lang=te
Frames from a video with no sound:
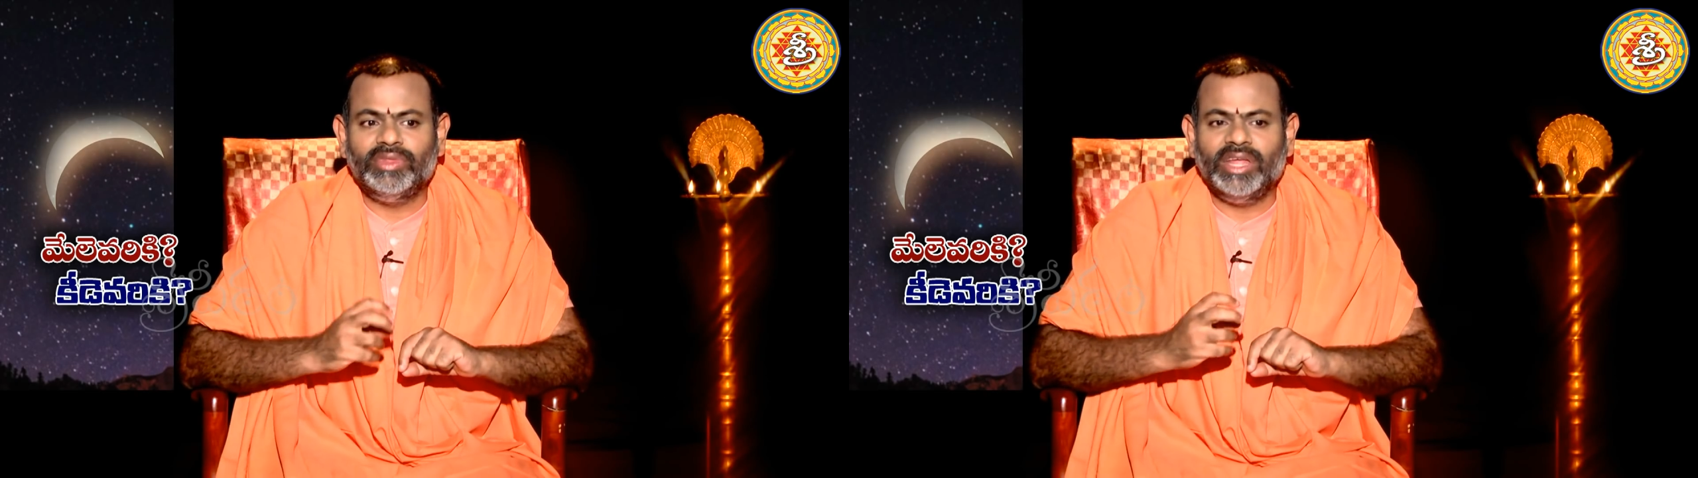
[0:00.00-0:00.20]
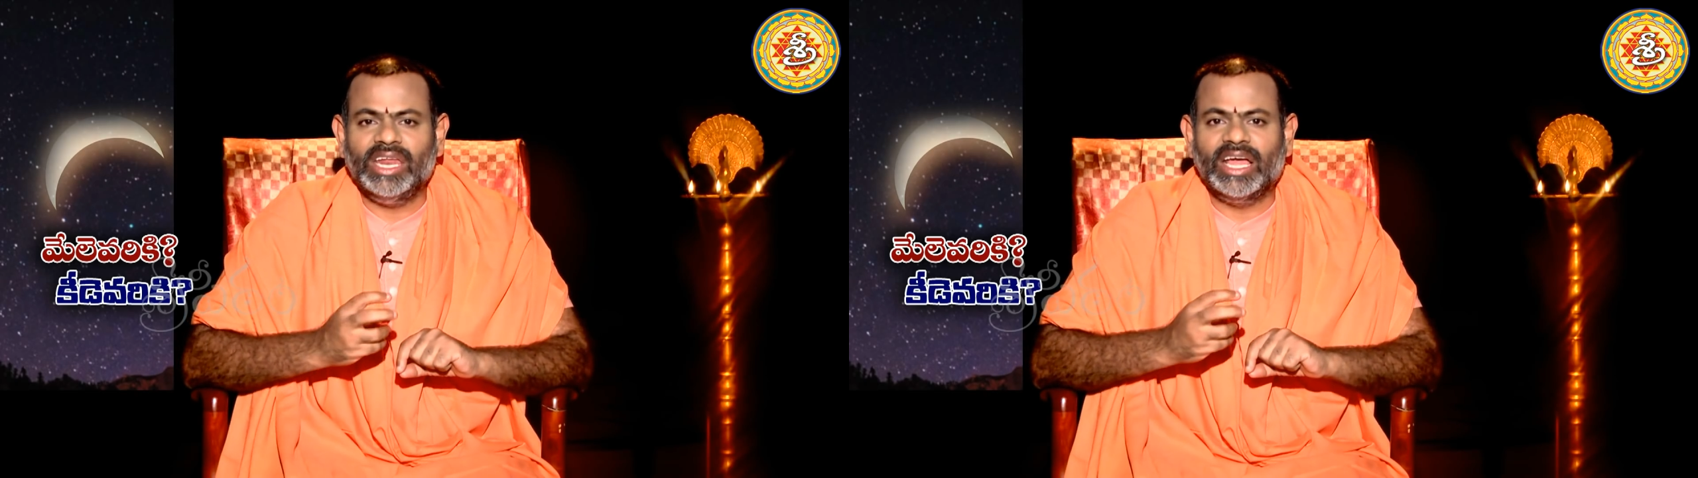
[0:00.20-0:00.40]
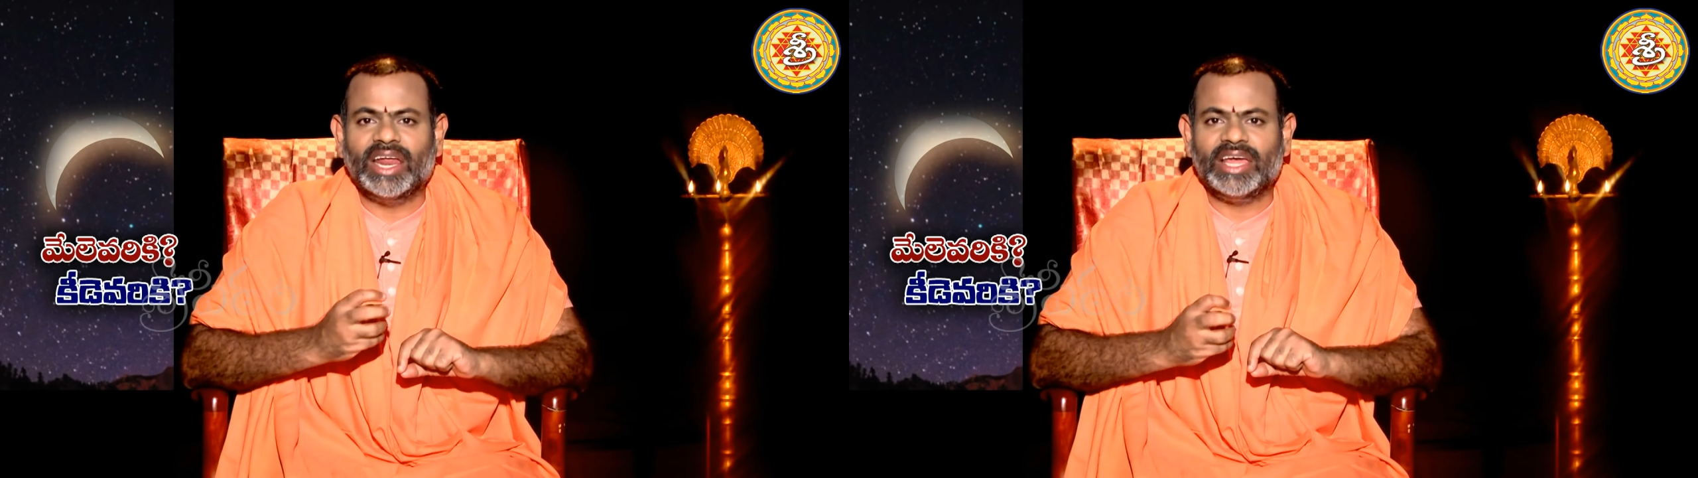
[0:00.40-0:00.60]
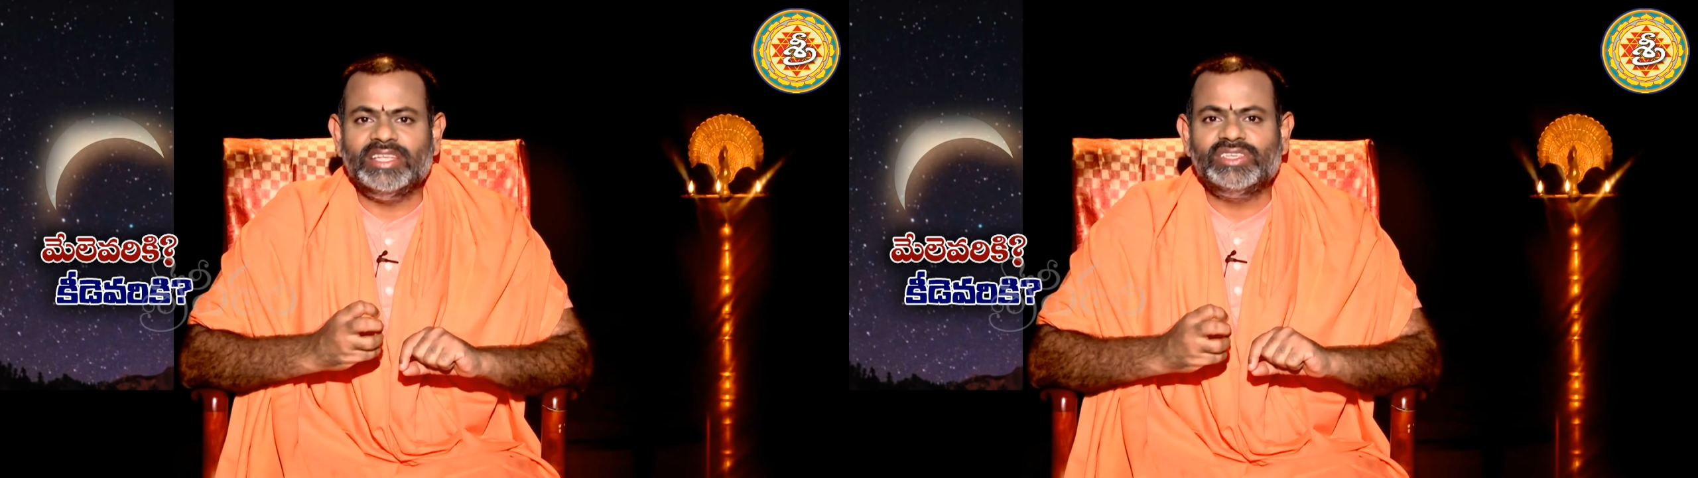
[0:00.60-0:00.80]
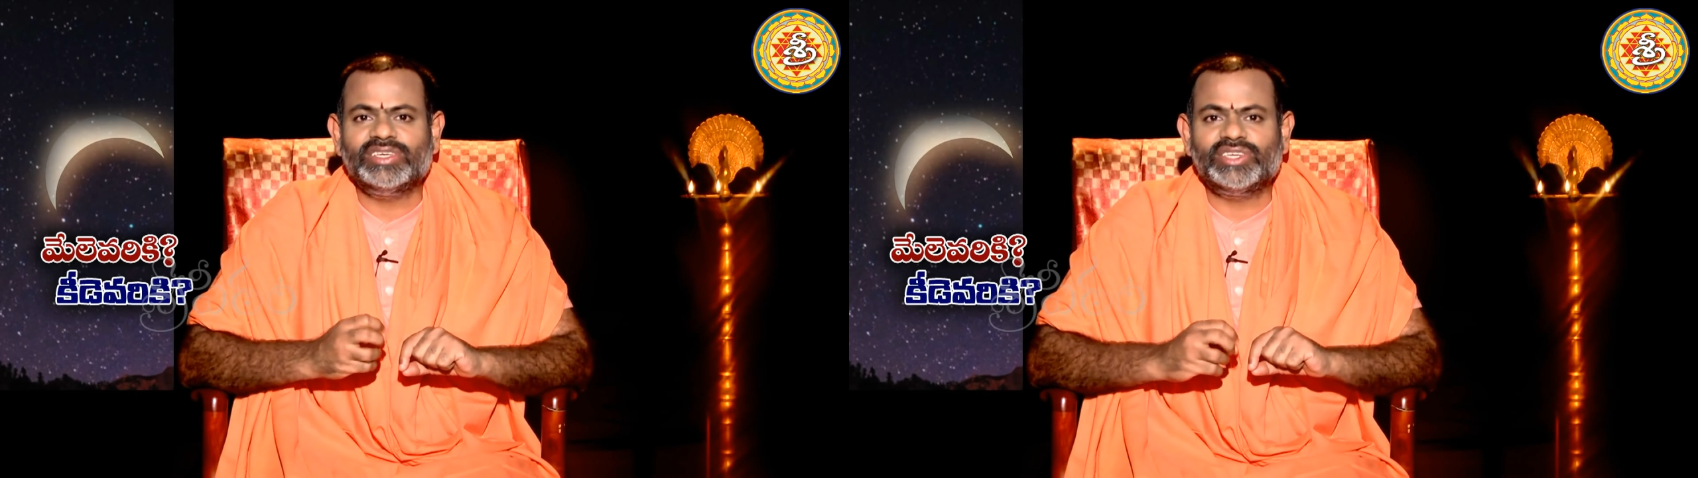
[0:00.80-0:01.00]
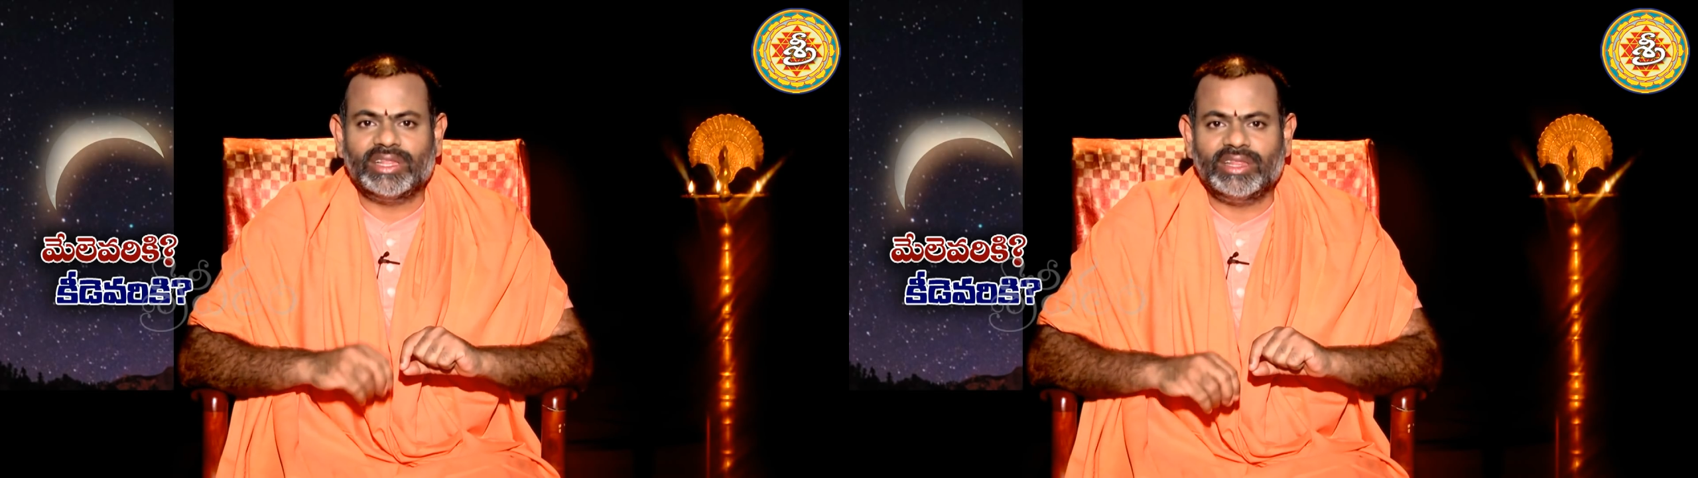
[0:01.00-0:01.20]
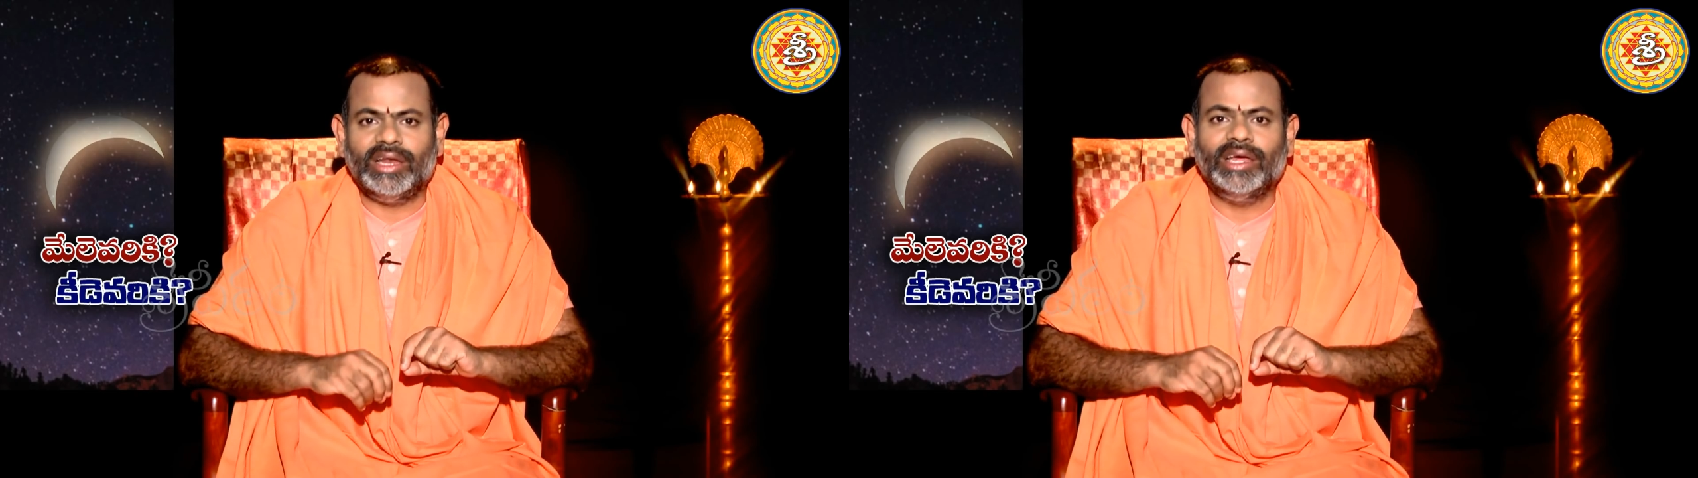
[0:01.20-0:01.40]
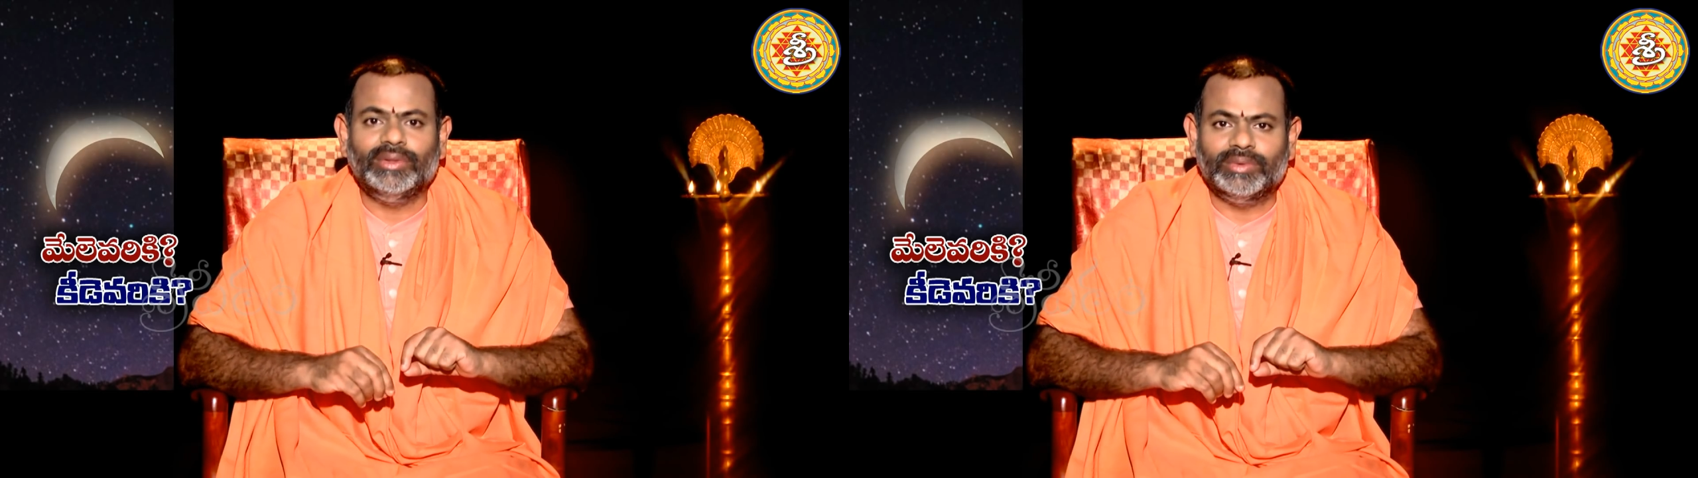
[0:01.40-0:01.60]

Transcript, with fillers: దీన్ని గ్రహించే శక్తి లేదు